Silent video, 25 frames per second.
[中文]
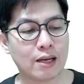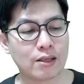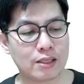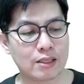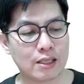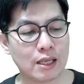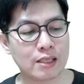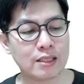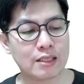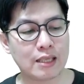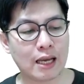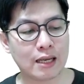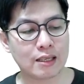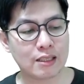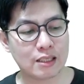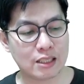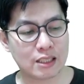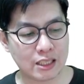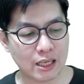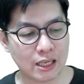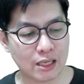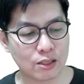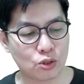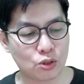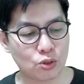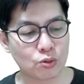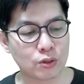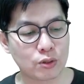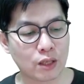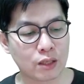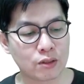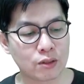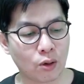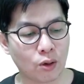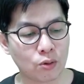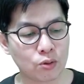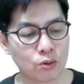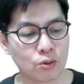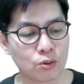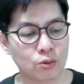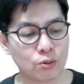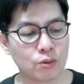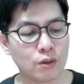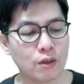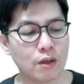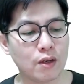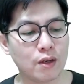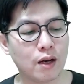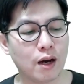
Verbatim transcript: 肾上腺素的浓度，